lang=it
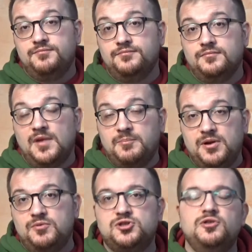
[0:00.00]
mh,
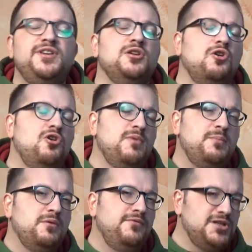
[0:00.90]
per questo vino, come
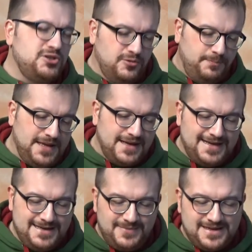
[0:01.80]
abbiamo visto per
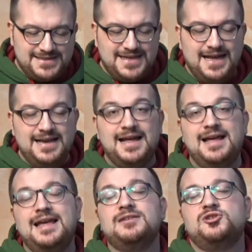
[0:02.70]
il
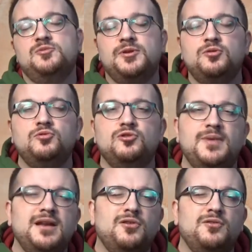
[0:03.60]
Marsala, è soprattutto
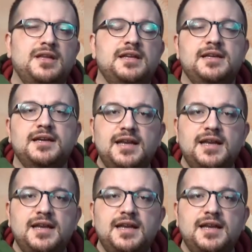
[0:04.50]
merito degli